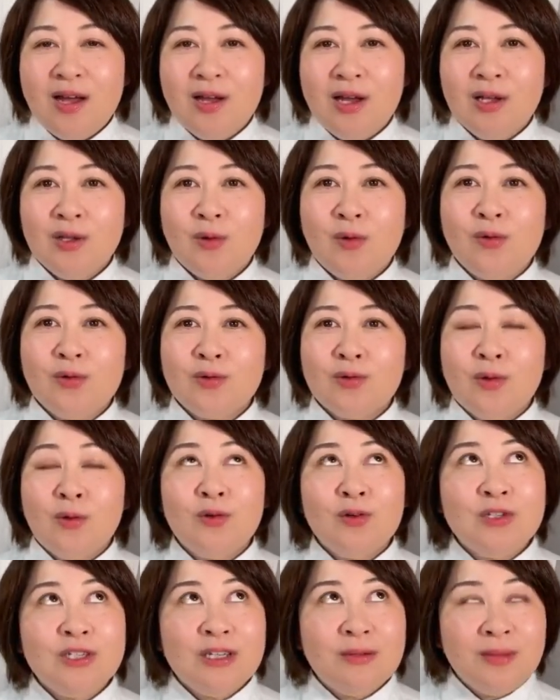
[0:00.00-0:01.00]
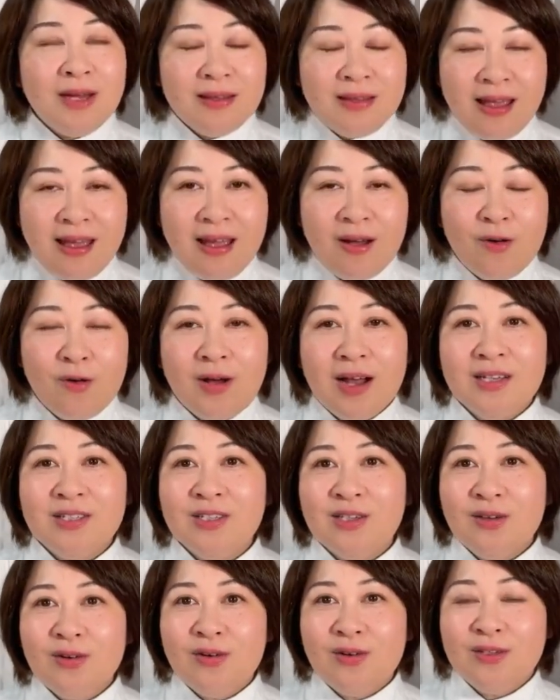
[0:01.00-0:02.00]
あの徳島でお菓
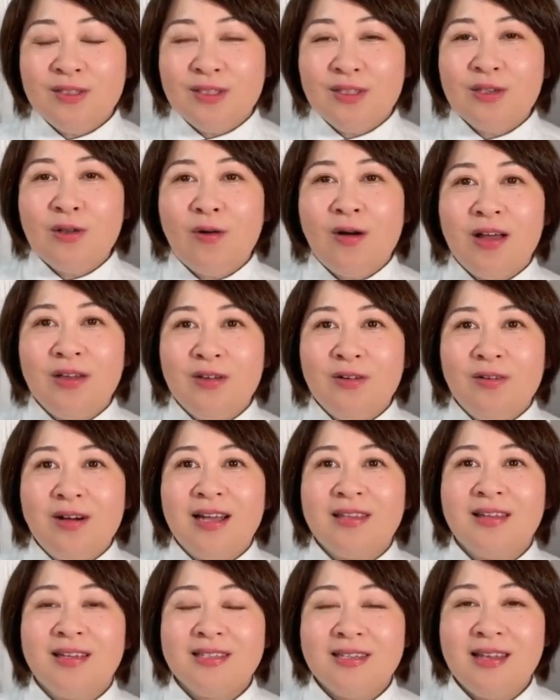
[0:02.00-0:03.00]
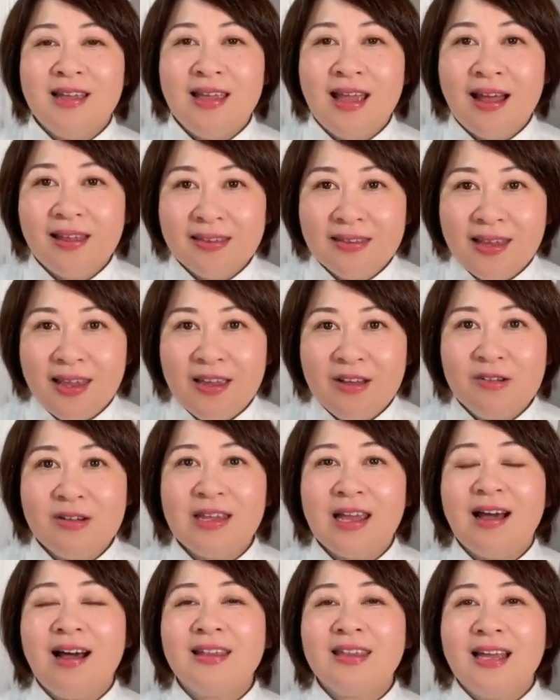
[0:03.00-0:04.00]
子教室とかいう形でやっていく
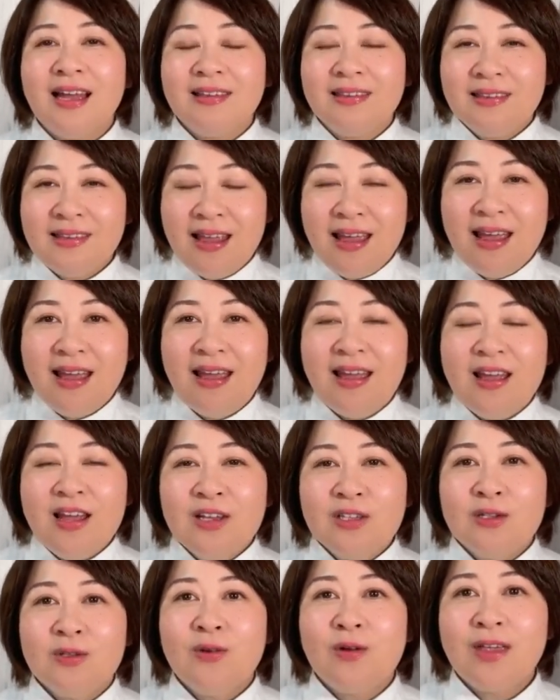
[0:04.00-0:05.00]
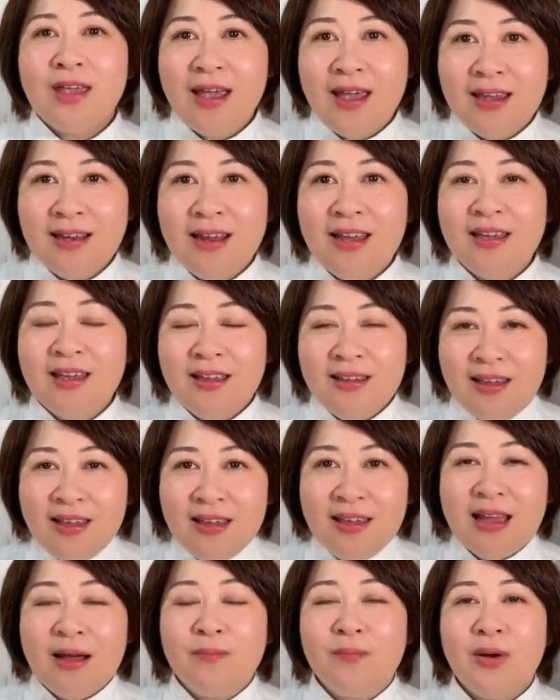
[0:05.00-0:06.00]
にあたって、その経歴
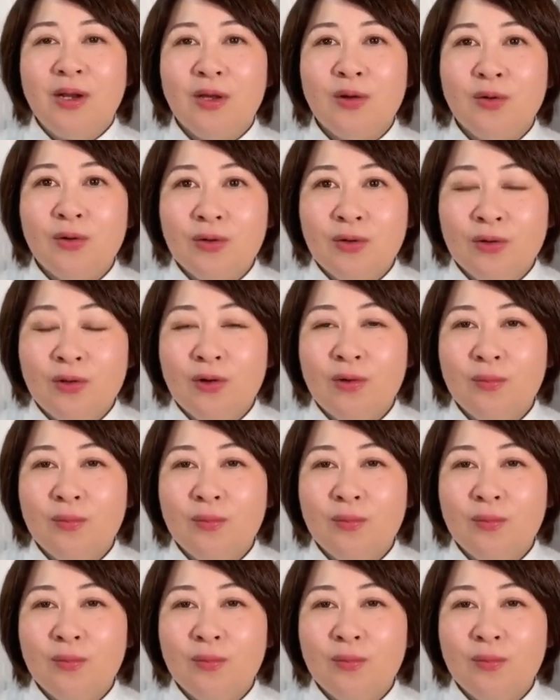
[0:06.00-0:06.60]
にやっぱりコルド